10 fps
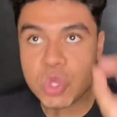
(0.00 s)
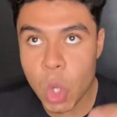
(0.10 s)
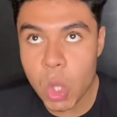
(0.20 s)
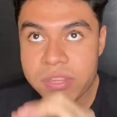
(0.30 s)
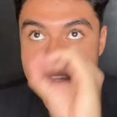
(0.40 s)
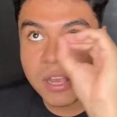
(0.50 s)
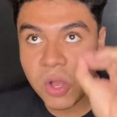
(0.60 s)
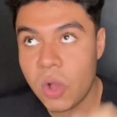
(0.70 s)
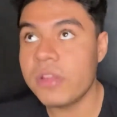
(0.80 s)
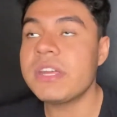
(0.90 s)
toda esta
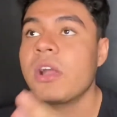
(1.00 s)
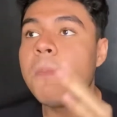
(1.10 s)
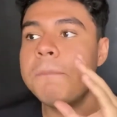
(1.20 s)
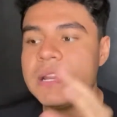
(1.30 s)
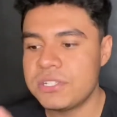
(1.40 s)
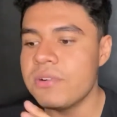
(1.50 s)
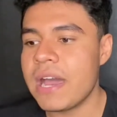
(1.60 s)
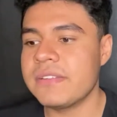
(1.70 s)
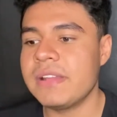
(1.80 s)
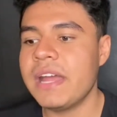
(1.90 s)
cosa con Pleasure
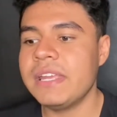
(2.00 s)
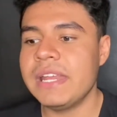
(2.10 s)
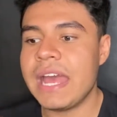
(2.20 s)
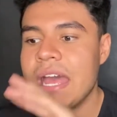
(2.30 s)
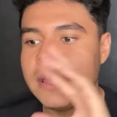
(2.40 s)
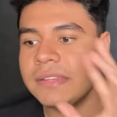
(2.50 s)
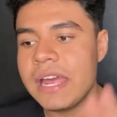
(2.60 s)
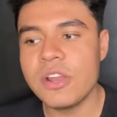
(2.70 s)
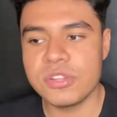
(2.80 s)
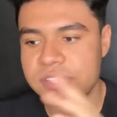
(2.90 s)
Island y la
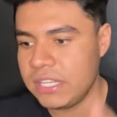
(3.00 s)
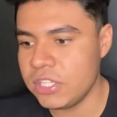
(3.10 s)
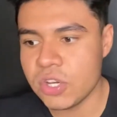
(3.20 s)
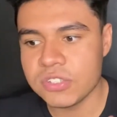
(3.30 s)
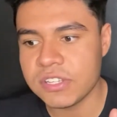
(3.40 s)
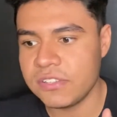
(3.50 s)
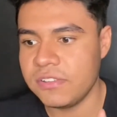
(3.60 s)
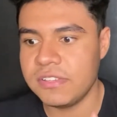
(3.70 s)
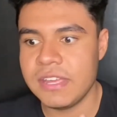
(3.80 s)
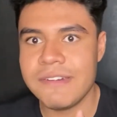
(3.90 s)
isla de los niños, en
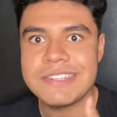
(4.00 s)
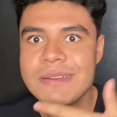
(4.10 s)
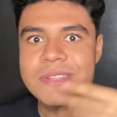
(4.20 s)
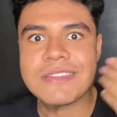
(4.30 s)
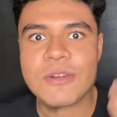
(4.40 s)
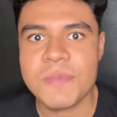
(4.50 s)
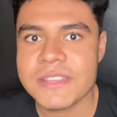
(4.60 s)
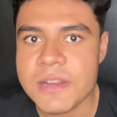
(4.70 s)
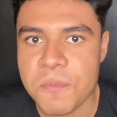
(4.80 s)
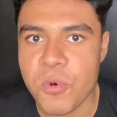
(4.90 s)
donde básicamente se
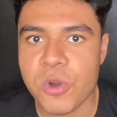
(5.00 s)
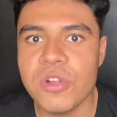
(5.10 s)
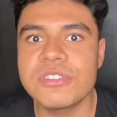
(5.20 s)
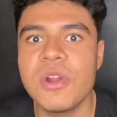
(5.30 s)
convierten en burros,